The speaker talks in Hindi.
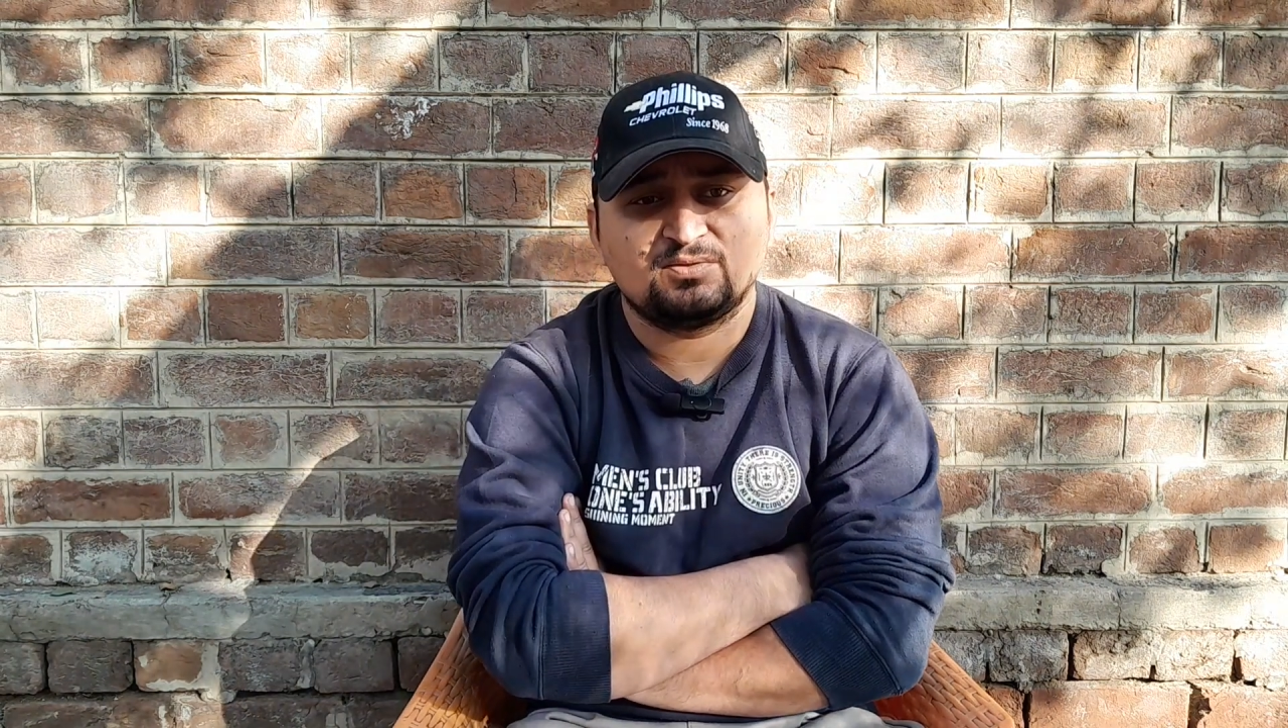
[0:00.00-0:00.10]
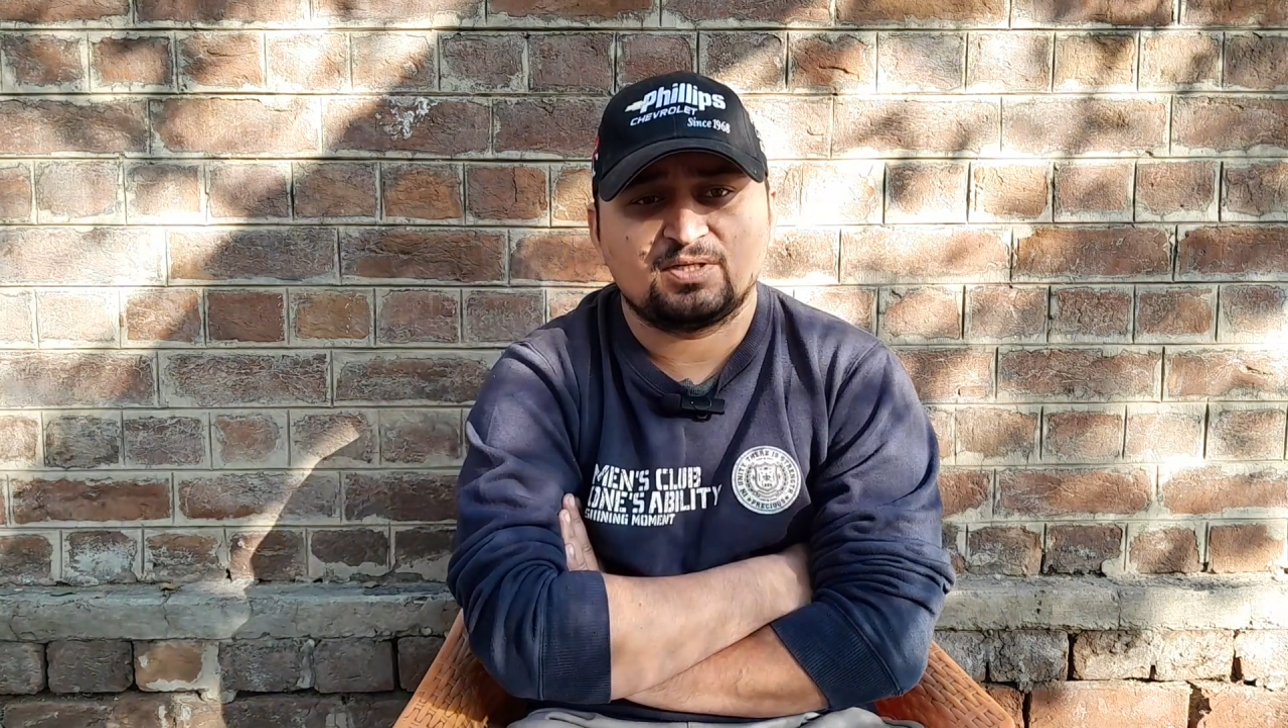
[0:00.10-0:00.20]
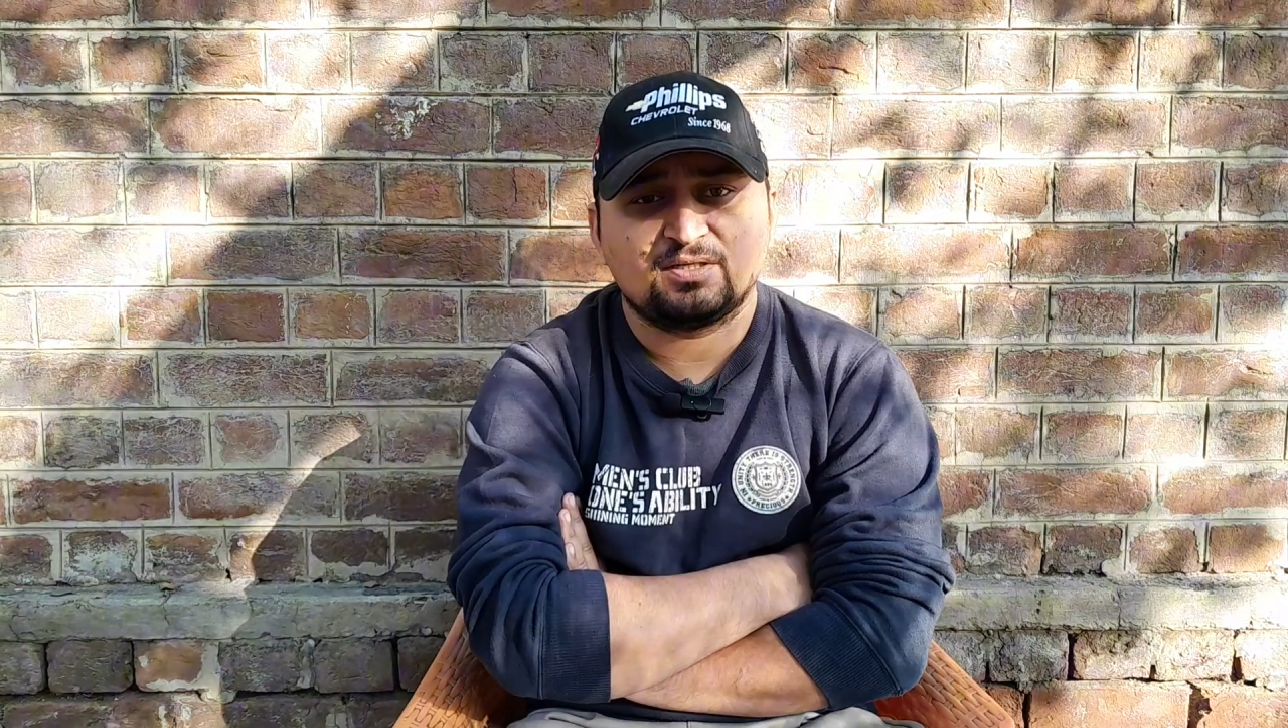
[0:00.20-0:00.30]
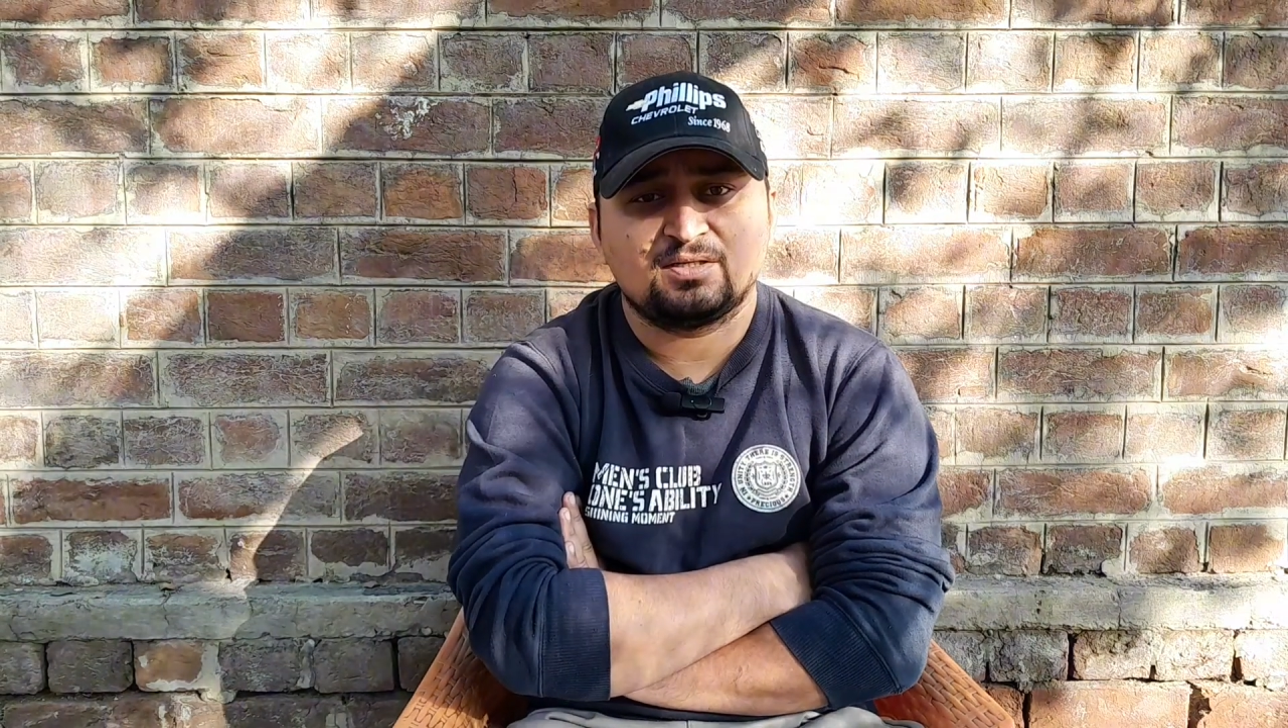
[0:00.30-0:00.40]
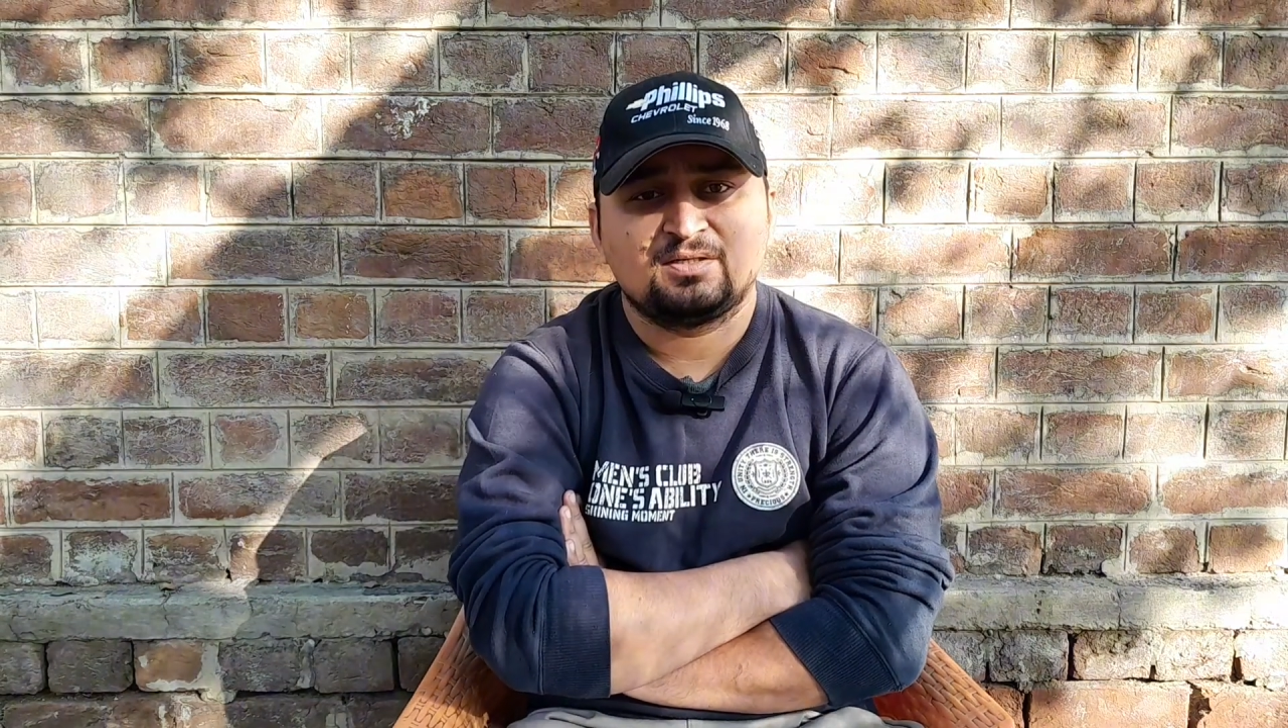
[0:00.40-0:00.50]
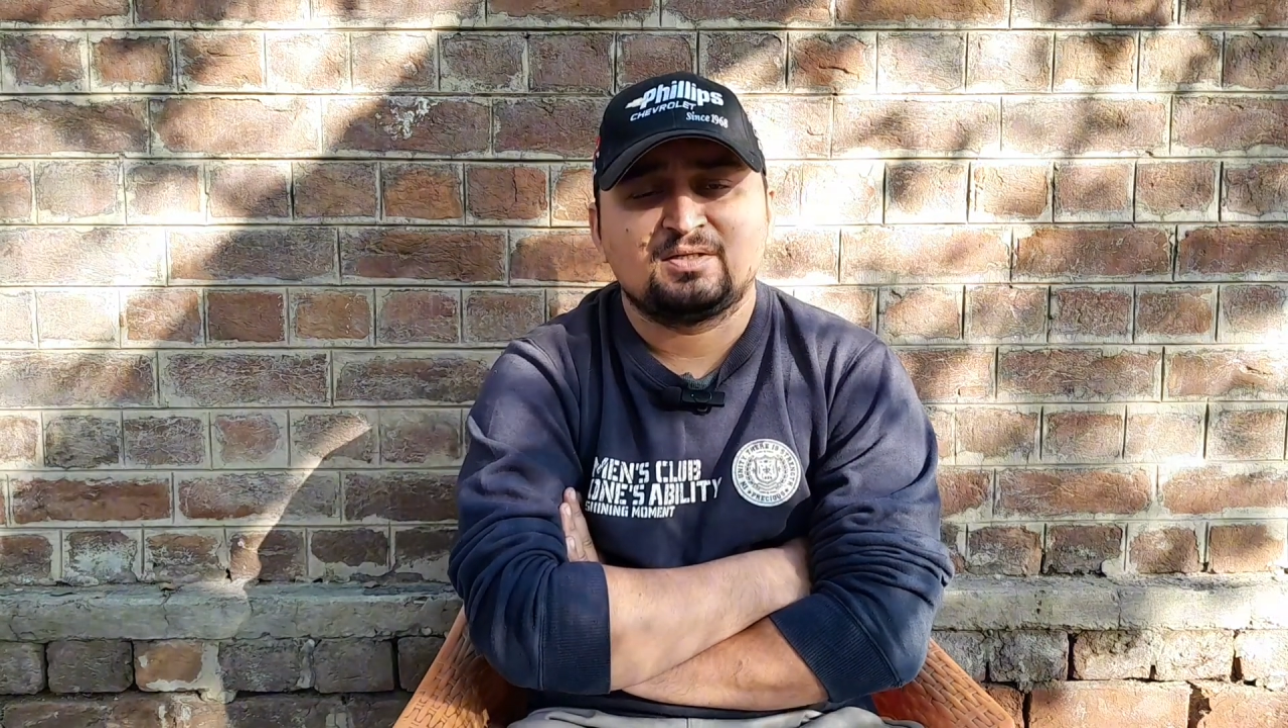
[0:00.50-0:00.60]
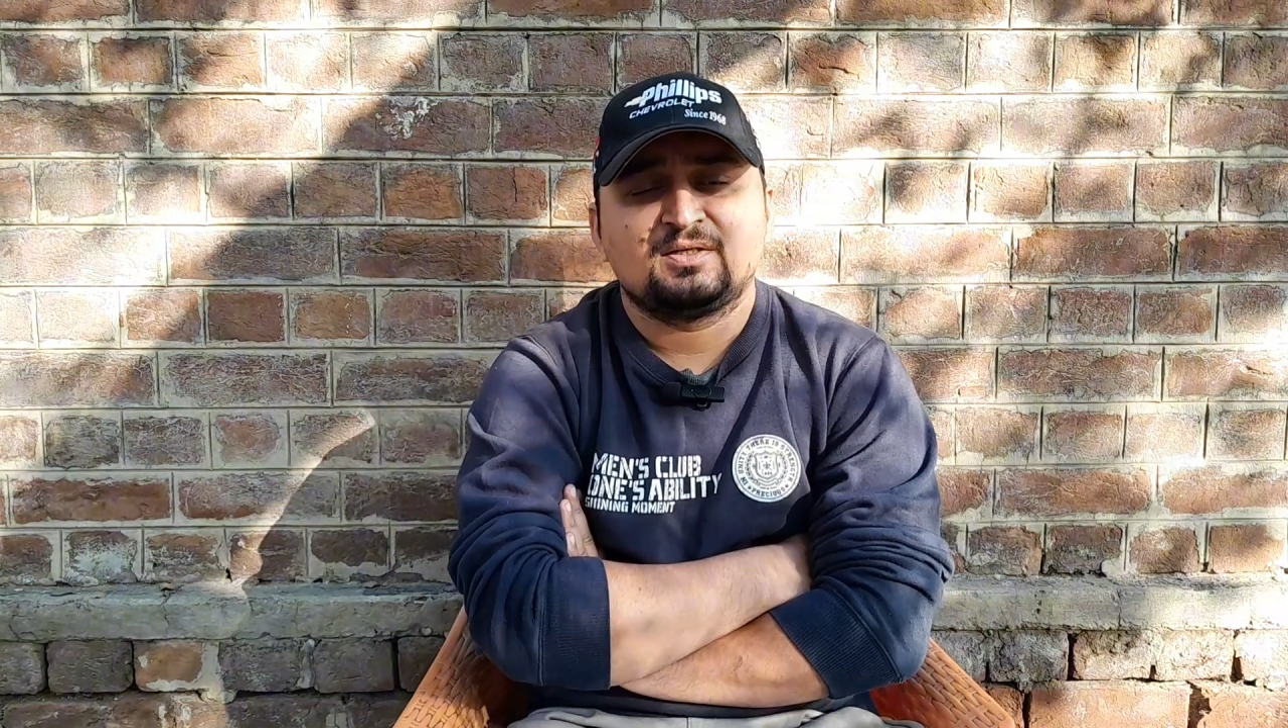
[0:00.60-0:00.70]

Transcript: जो है ना